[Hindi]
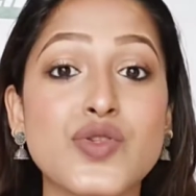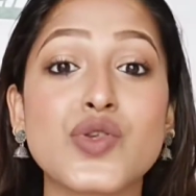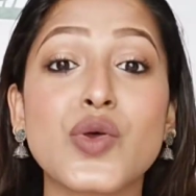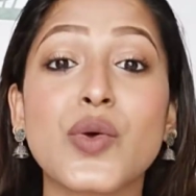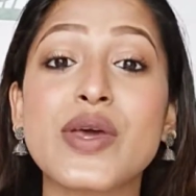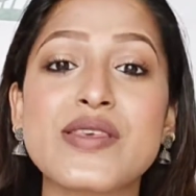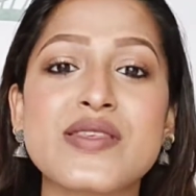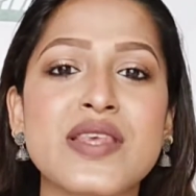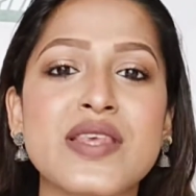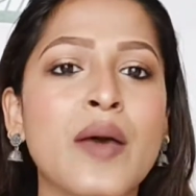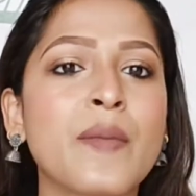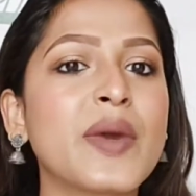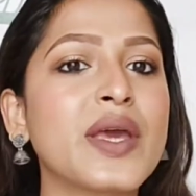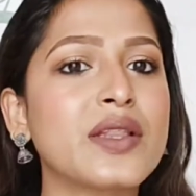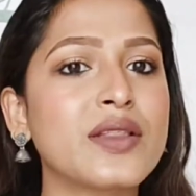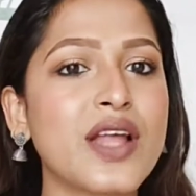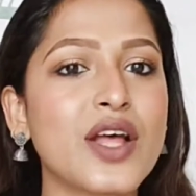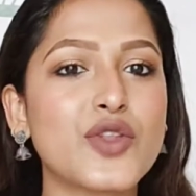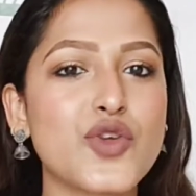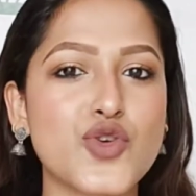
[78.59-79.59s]
सो so, इससे हमें
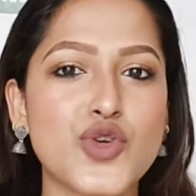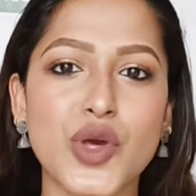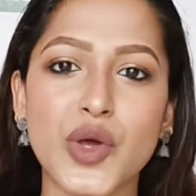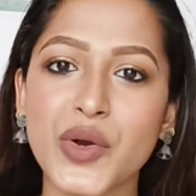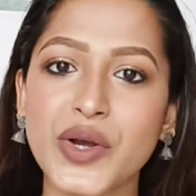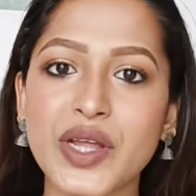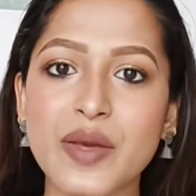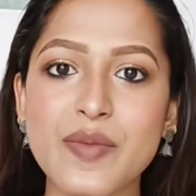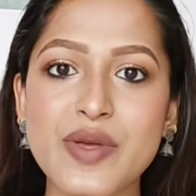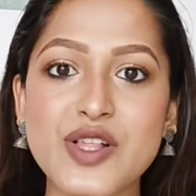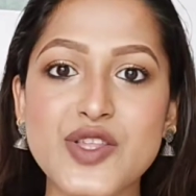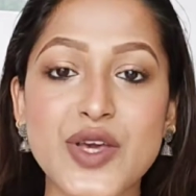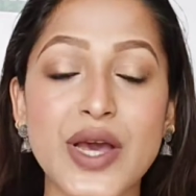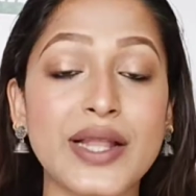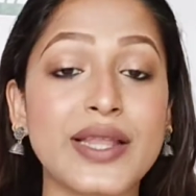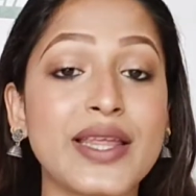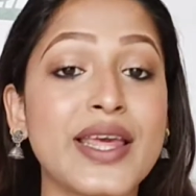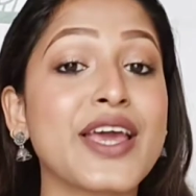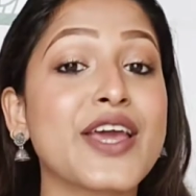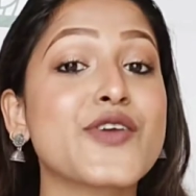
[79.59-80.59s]
इतना तो श्योरिटी मिल
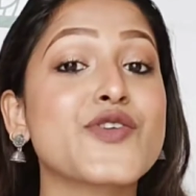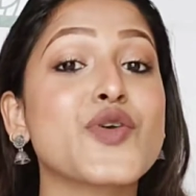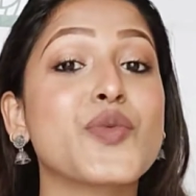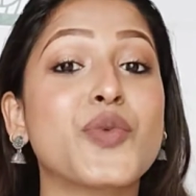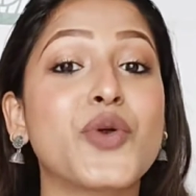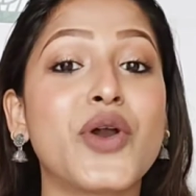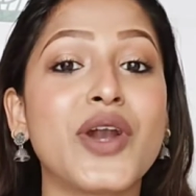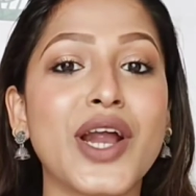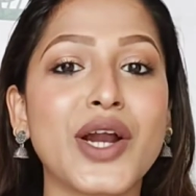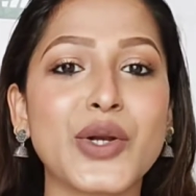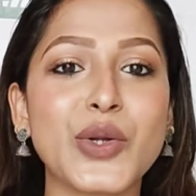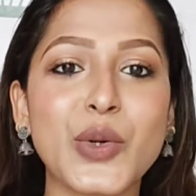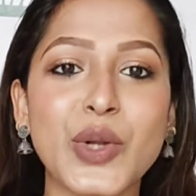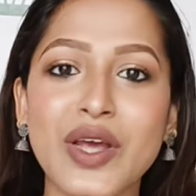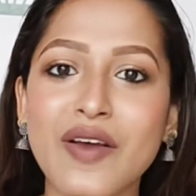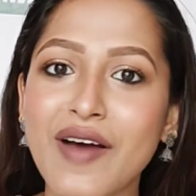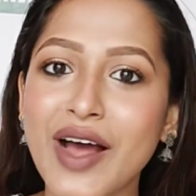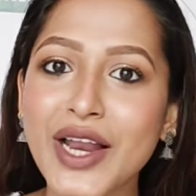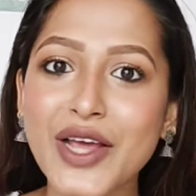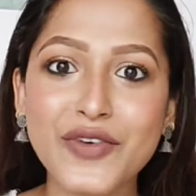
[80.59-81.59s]
जाती है कि जो प्रोडक्ट
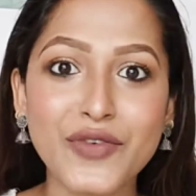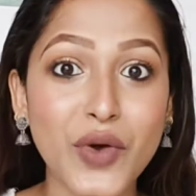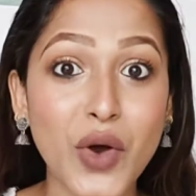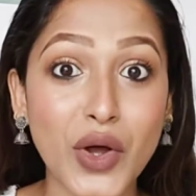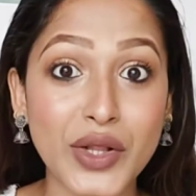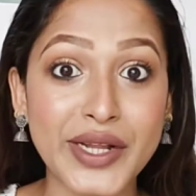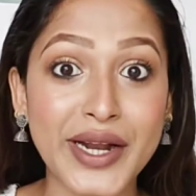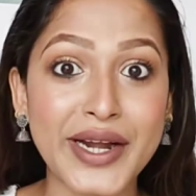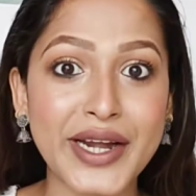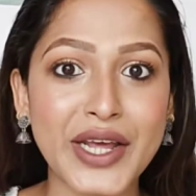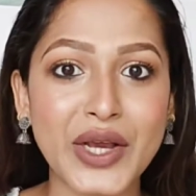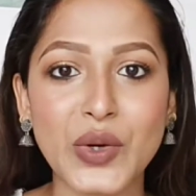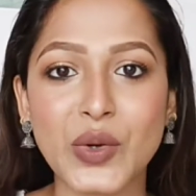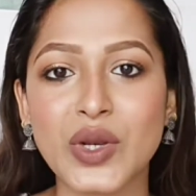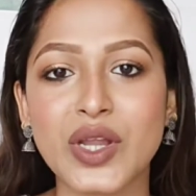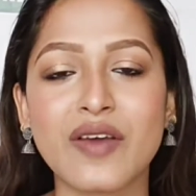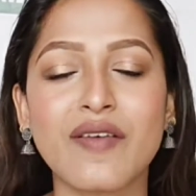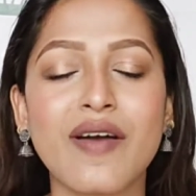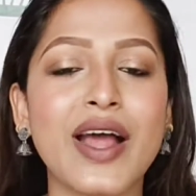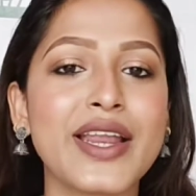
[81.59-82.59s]
होने वाले वो ऑथेंटिक
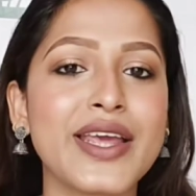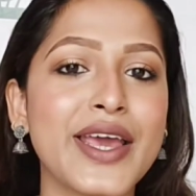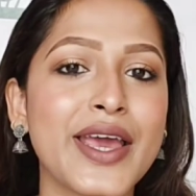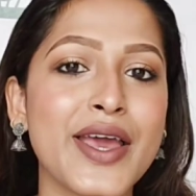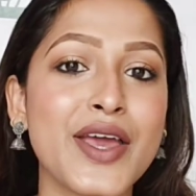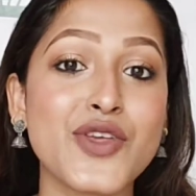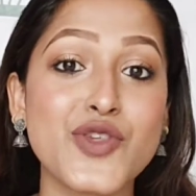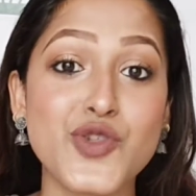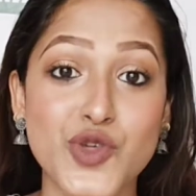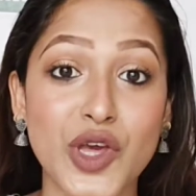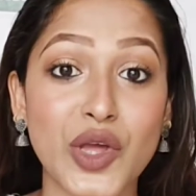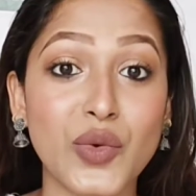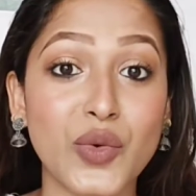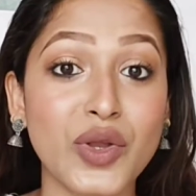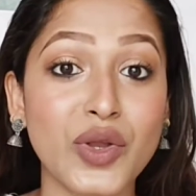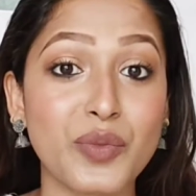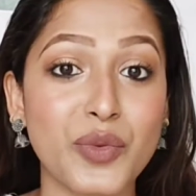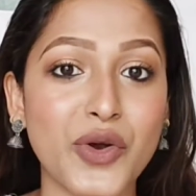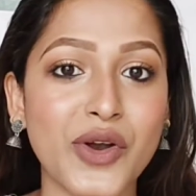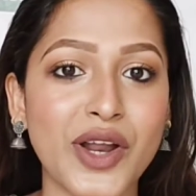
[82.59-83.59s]
होने वाली है
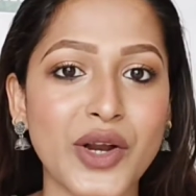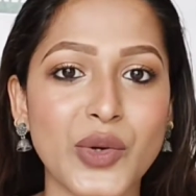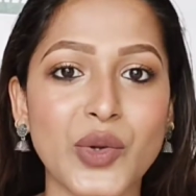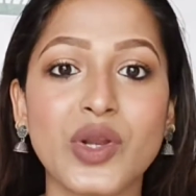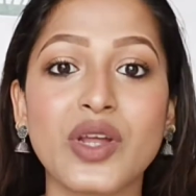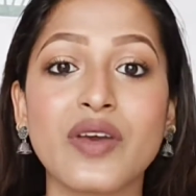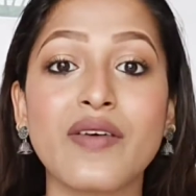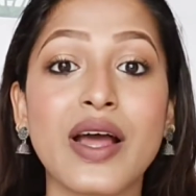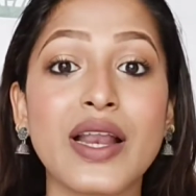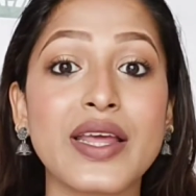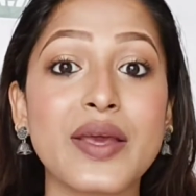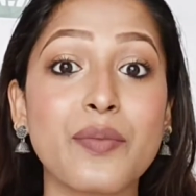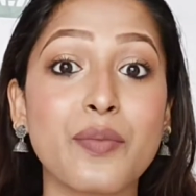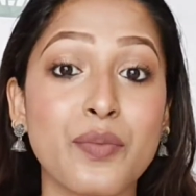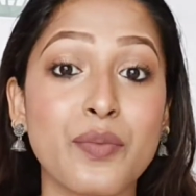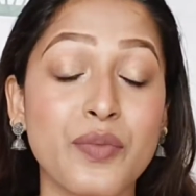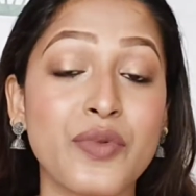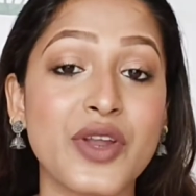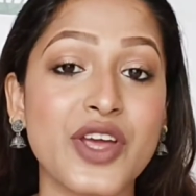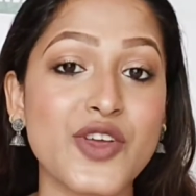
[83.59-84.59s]
जेनुइन प्रोडक्ट होने वाली है
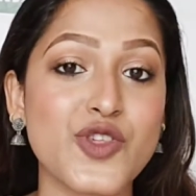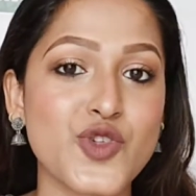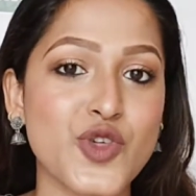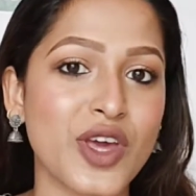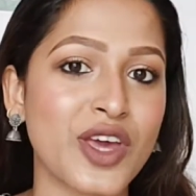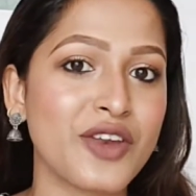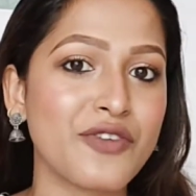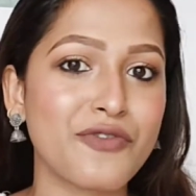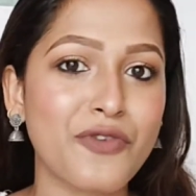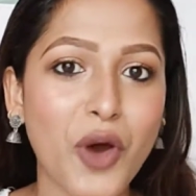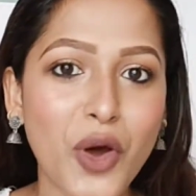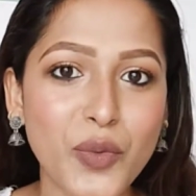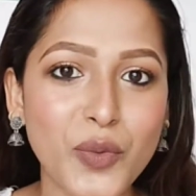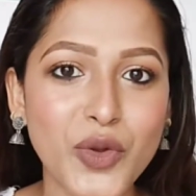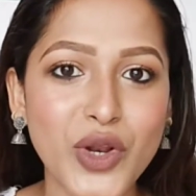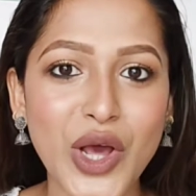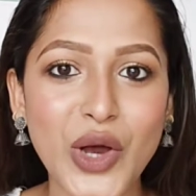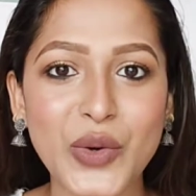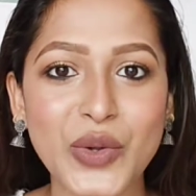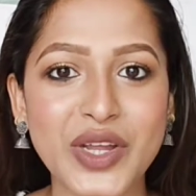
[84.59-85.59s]
रिच इन
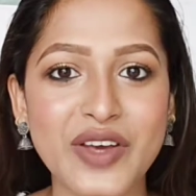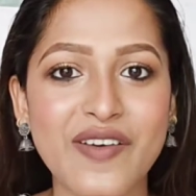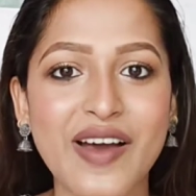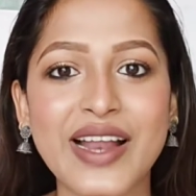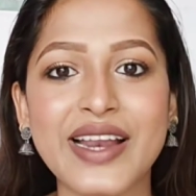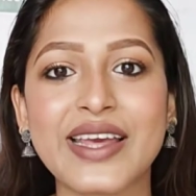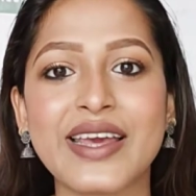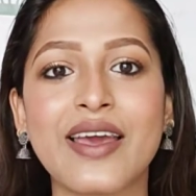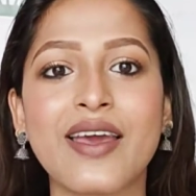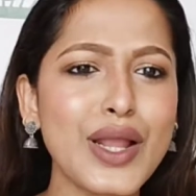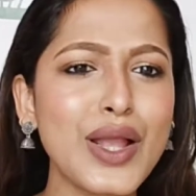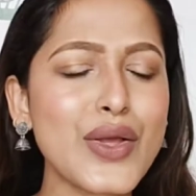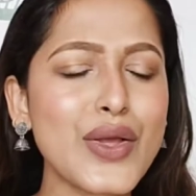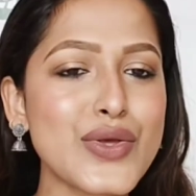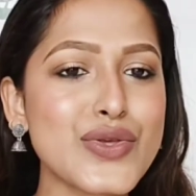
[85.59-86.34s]
फार्मूला होने वाली है